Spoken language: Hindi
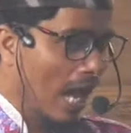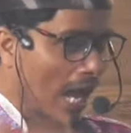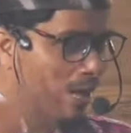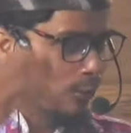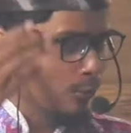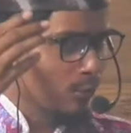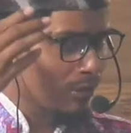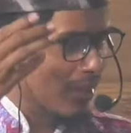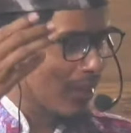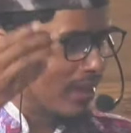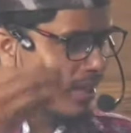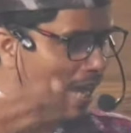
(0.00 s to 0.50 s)

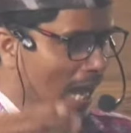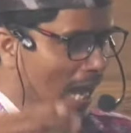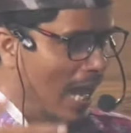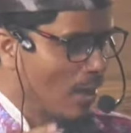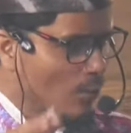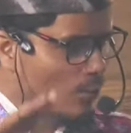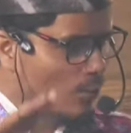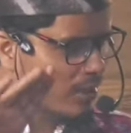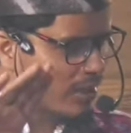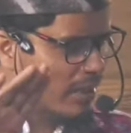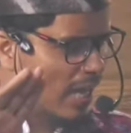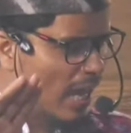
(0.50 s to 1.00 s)
कुरान उतर रहा
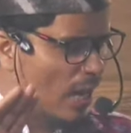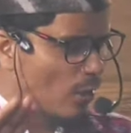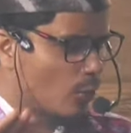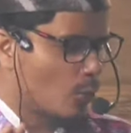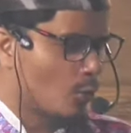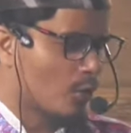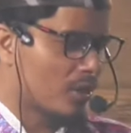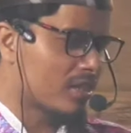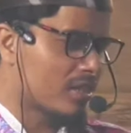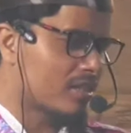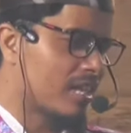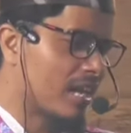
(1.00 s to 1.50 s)
है उनकी
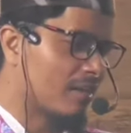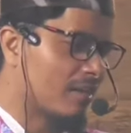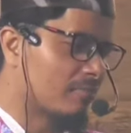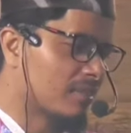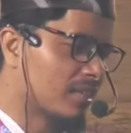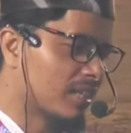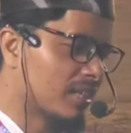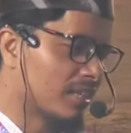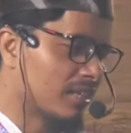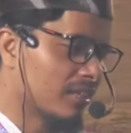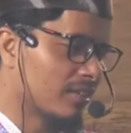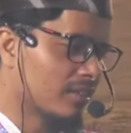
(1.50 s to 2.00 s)
आंखों के
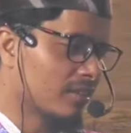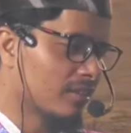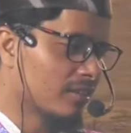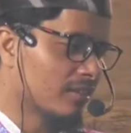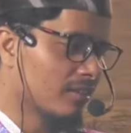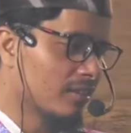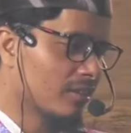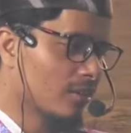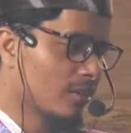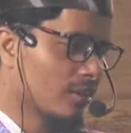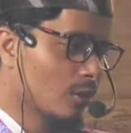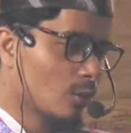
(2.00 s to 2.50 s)
सामने
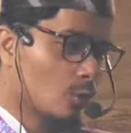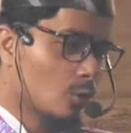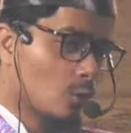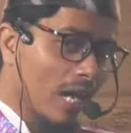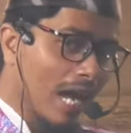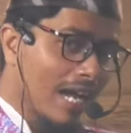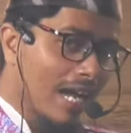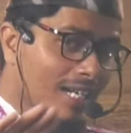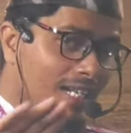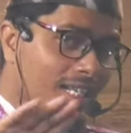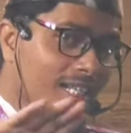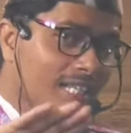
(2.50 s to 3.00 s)

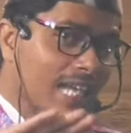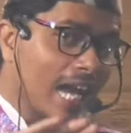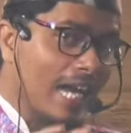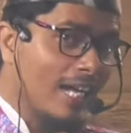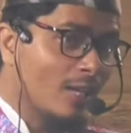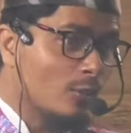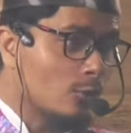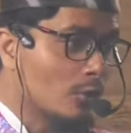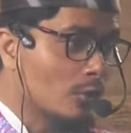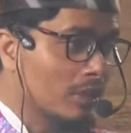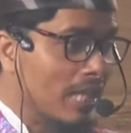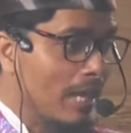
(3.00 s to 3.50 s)
कुरान की
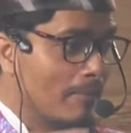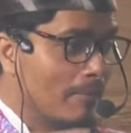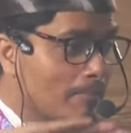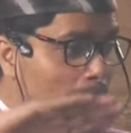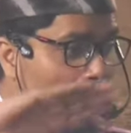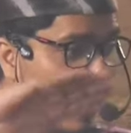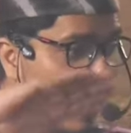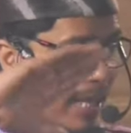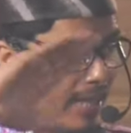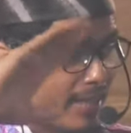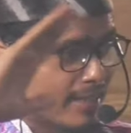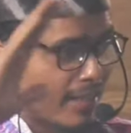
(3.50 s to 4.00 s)
आयतों का
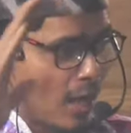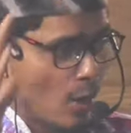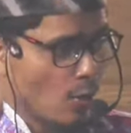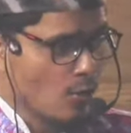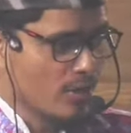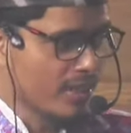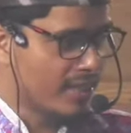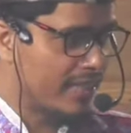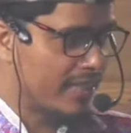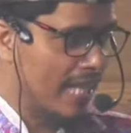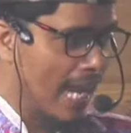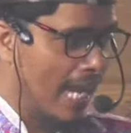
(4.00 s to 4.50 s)

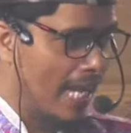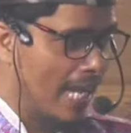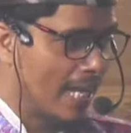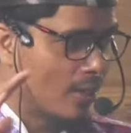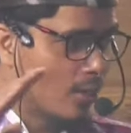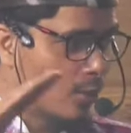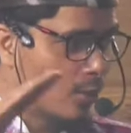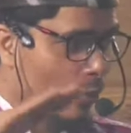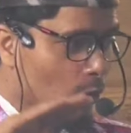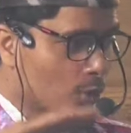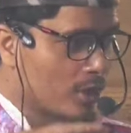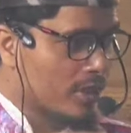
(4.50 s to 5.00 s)
बैकग्राउंड क्या
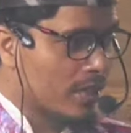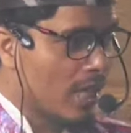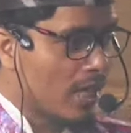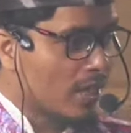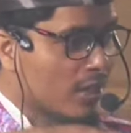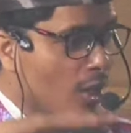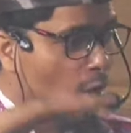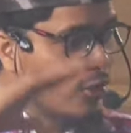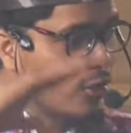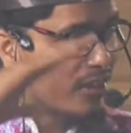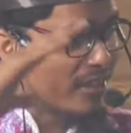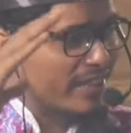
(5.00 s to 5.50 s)
है उसका
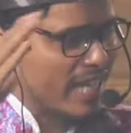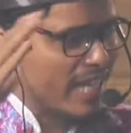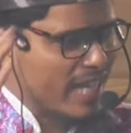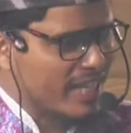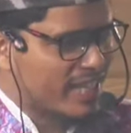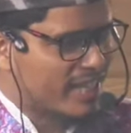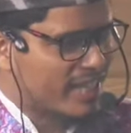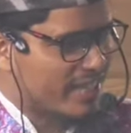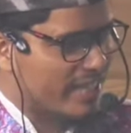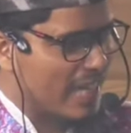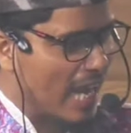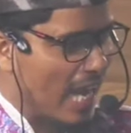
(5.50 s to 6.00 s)

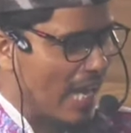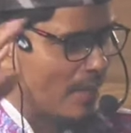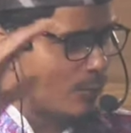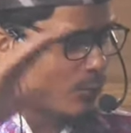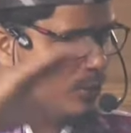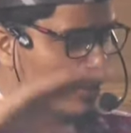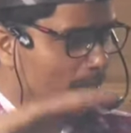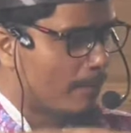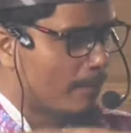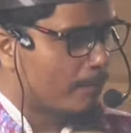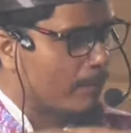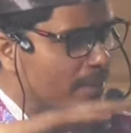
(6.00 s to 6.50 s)
कॉन्टेक्स्ट क्या है
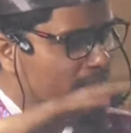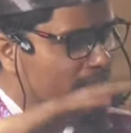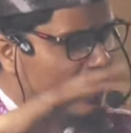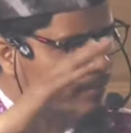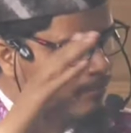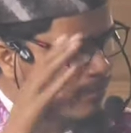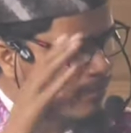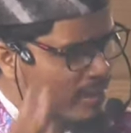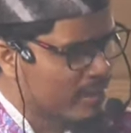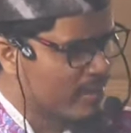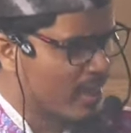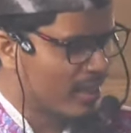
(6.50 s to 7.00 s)
उसका
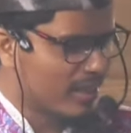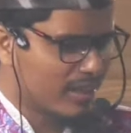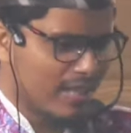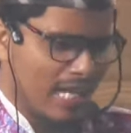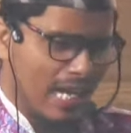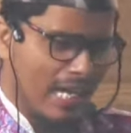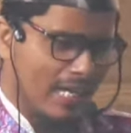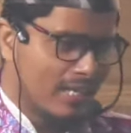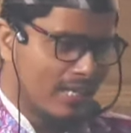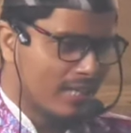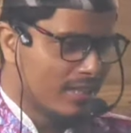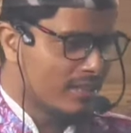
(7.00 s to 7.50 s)
पसे मंजर
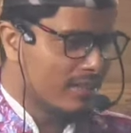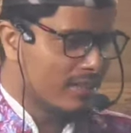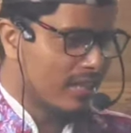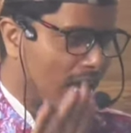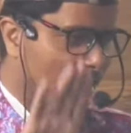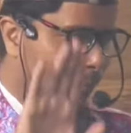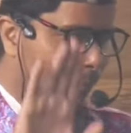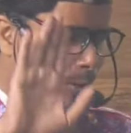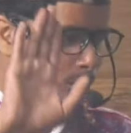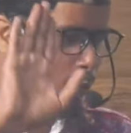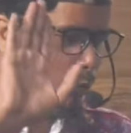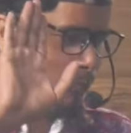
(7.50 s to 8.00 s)
क्या है
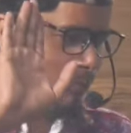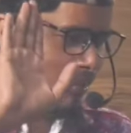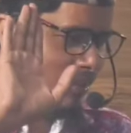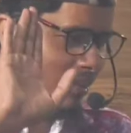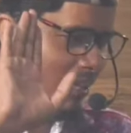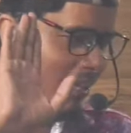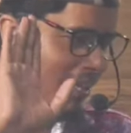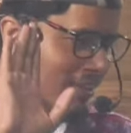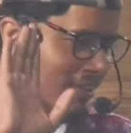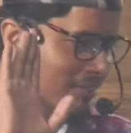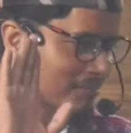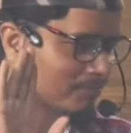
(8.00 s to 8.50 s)
सहाबा को
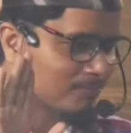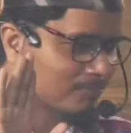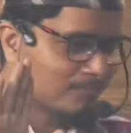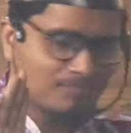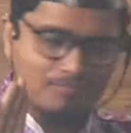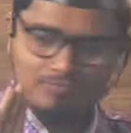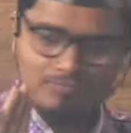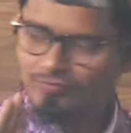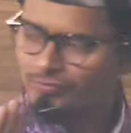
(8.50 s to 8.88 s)
पता है